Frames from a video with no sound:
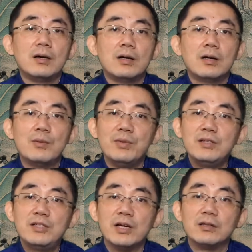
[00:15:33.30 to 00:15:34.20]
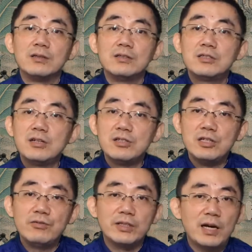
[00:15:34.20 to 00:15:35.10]
很明显，正是
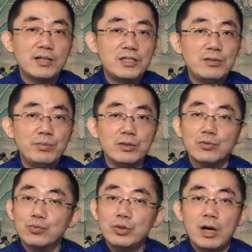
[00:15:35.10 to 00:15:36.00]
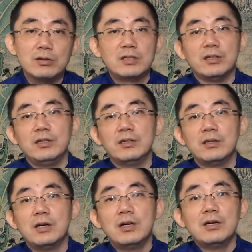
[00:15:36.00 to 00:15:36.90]
因为他的心病无药可医，
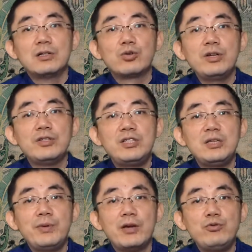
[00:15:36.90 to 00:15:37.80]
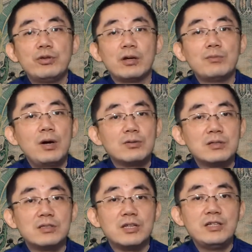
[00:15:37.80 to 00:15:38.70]
所以即便遇到了貌似
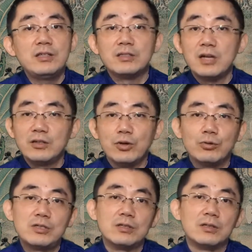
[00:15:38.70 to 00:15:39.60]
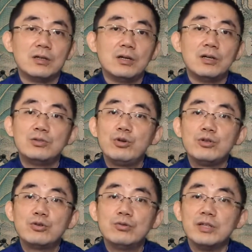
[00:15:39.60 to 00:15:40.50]
神医的张有士，最
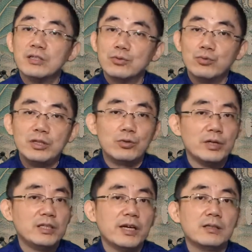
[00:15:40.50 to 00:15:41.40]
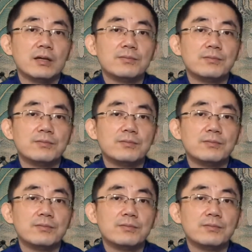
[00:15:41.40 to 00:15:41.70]
终也是无力回天的。